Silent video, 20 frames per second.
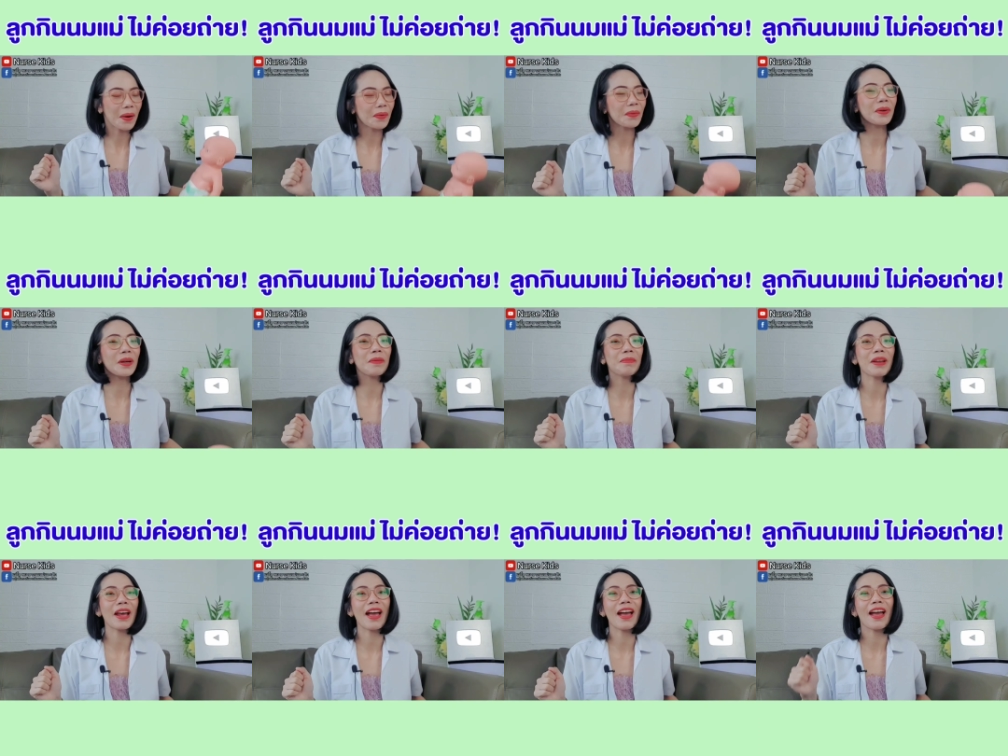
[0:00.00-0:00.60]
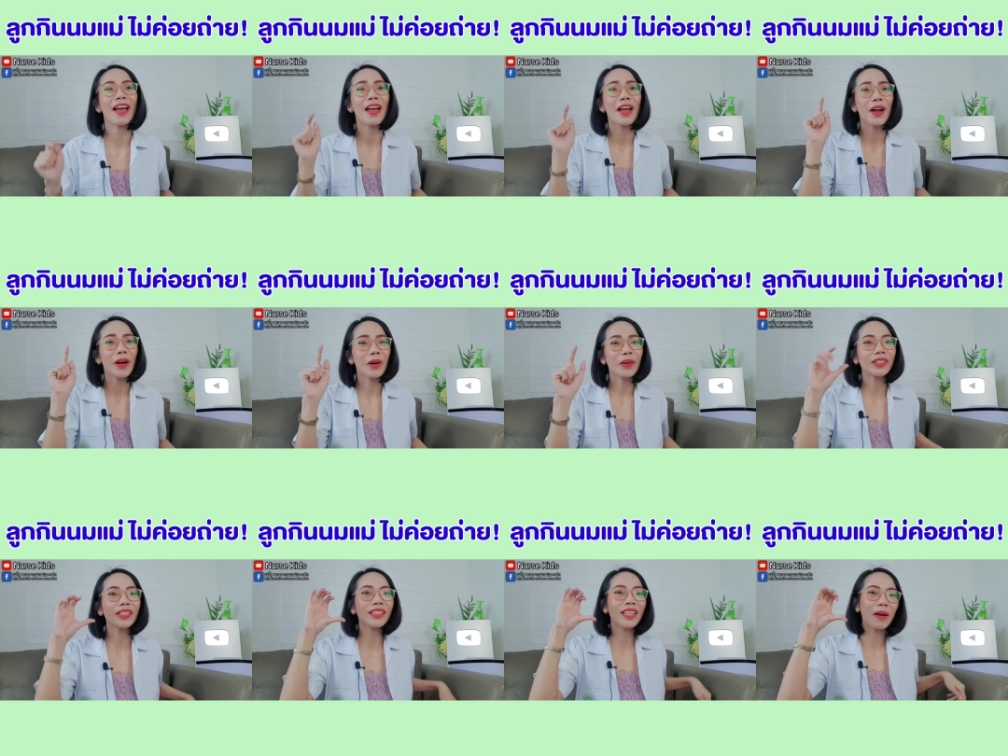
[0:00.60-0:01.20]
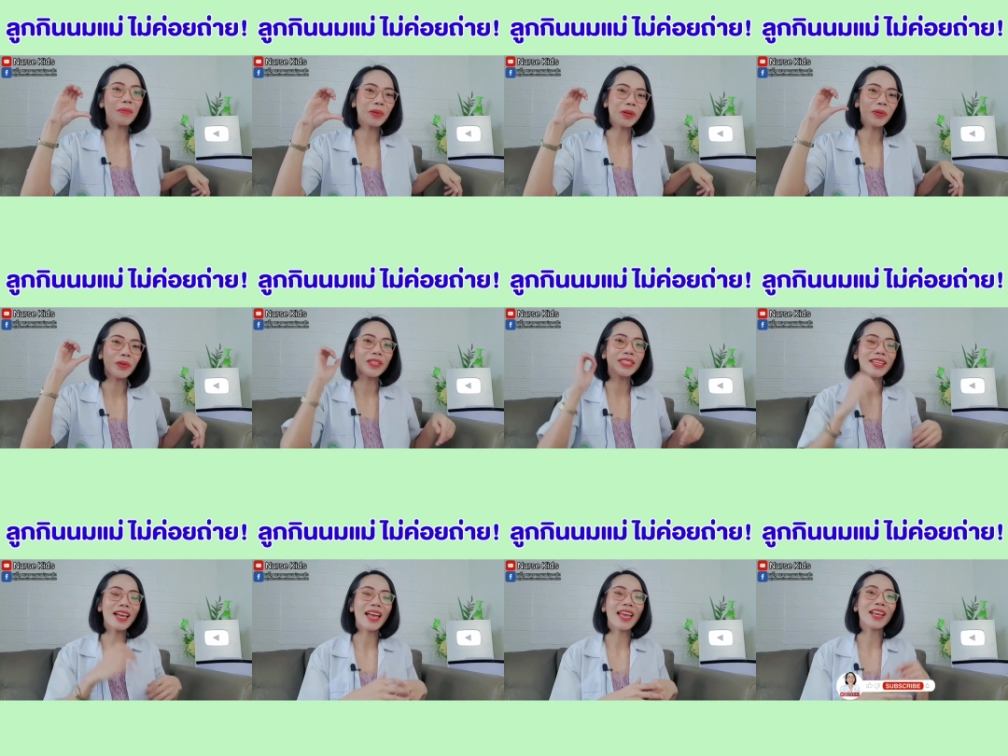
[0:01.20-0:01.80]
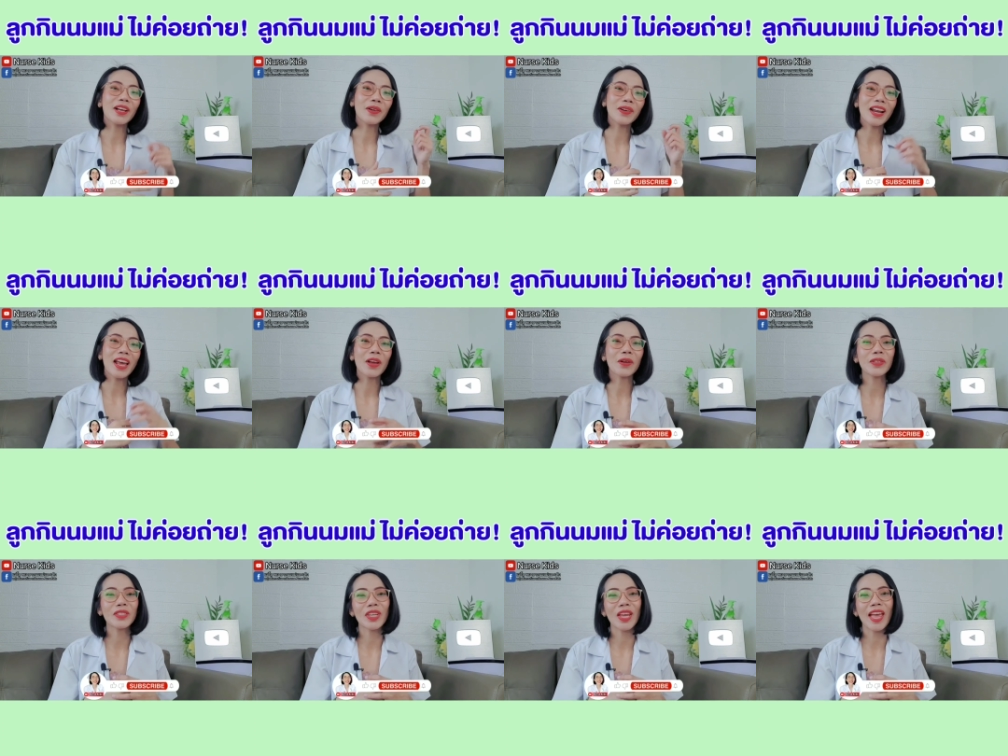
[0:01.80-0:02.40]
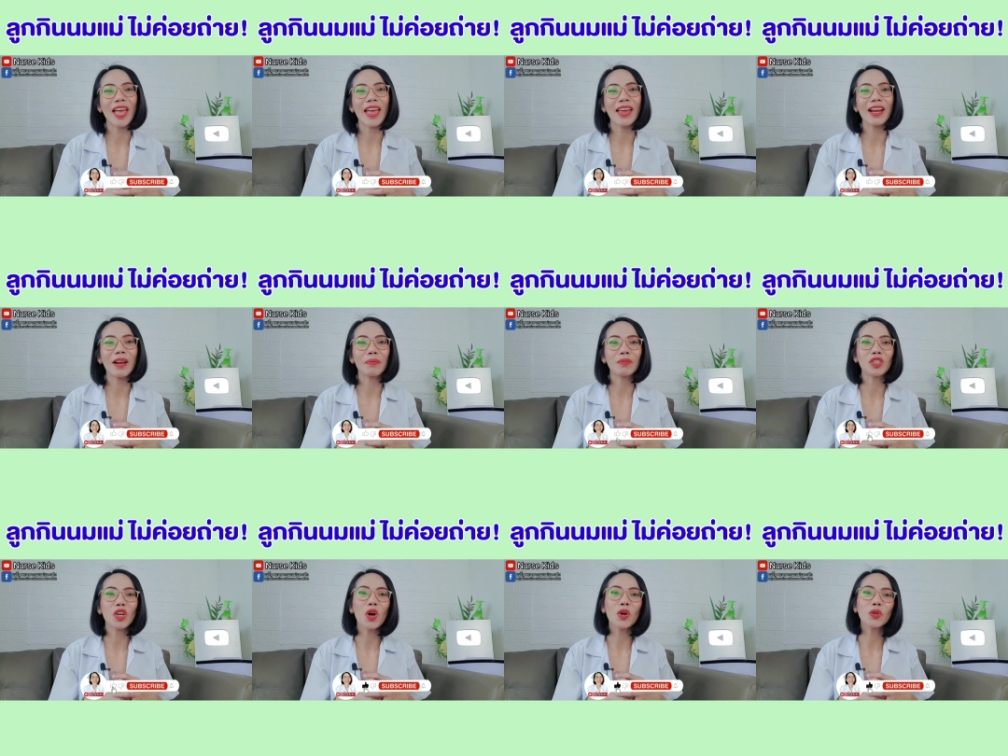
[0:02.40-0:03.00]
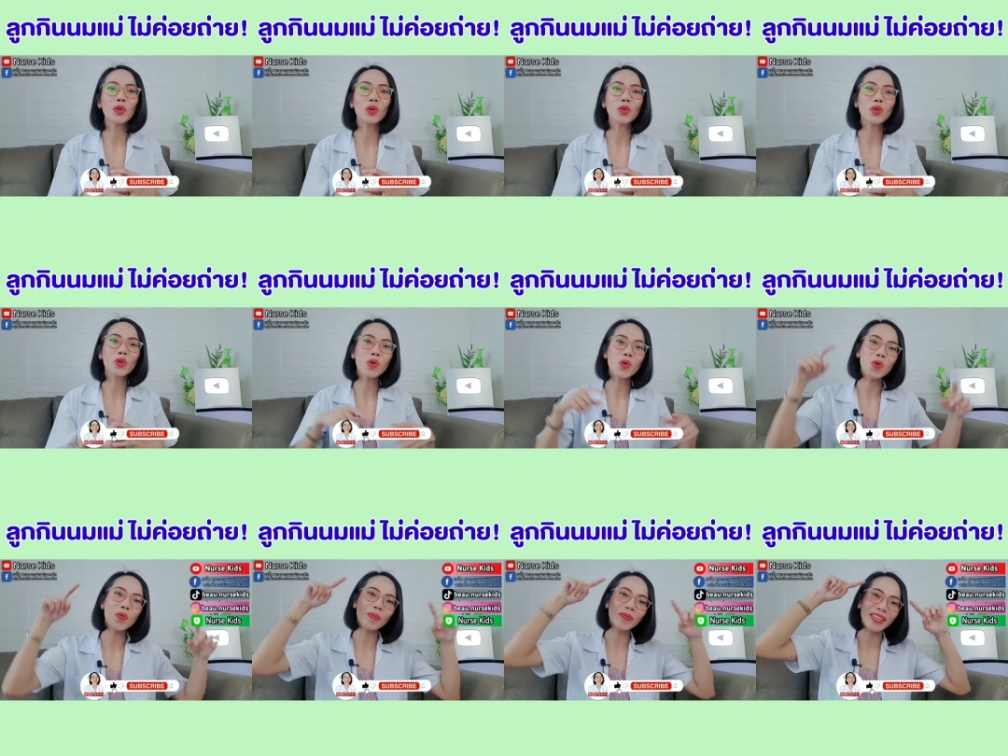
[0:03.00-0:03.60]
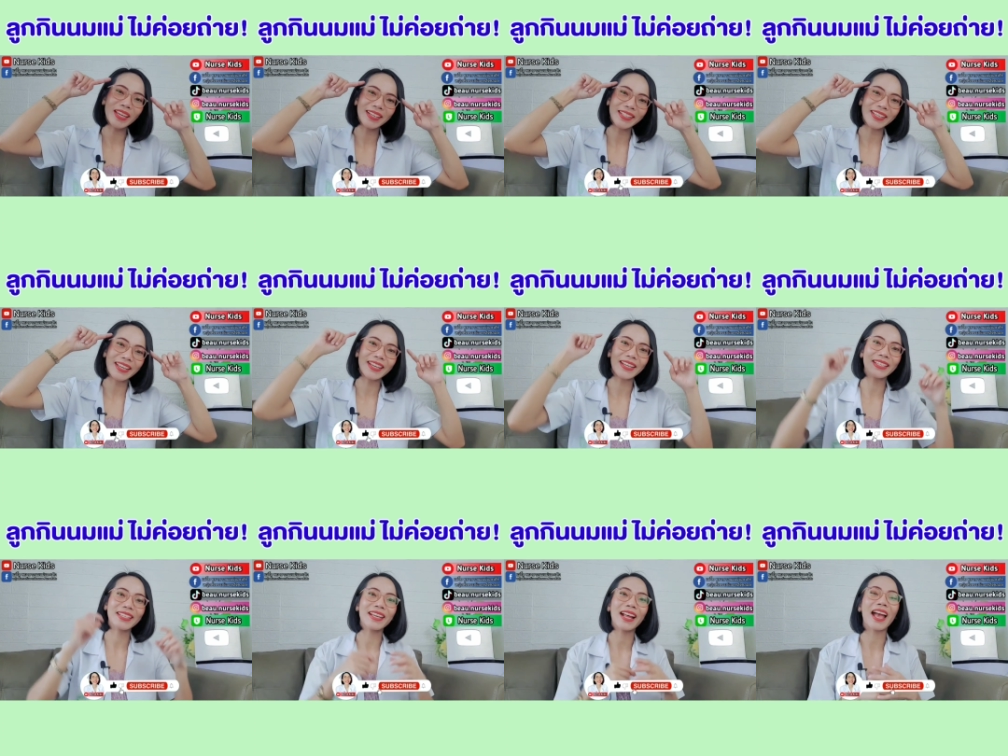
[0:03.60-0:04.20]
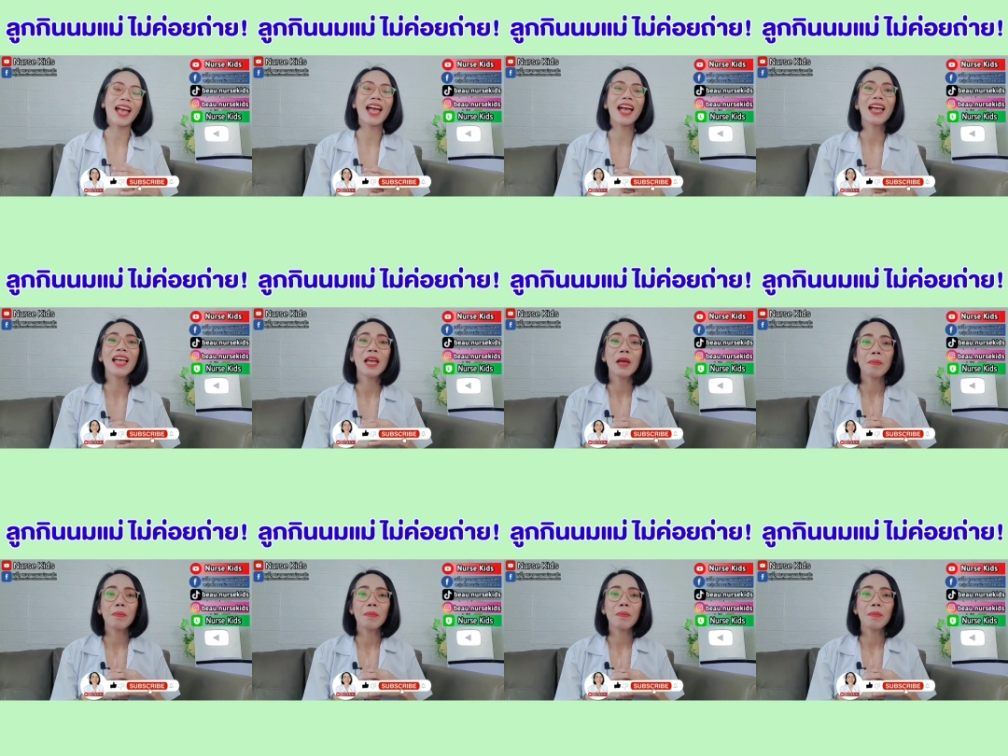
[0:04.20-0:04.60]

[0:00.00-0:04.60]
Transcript: ก่อนดูคลิปนะคะ กดติดตามกดหัวใจ กดไลค์ กดแชร์ให้กับช่อง YouTube Nerd Kids นะคะ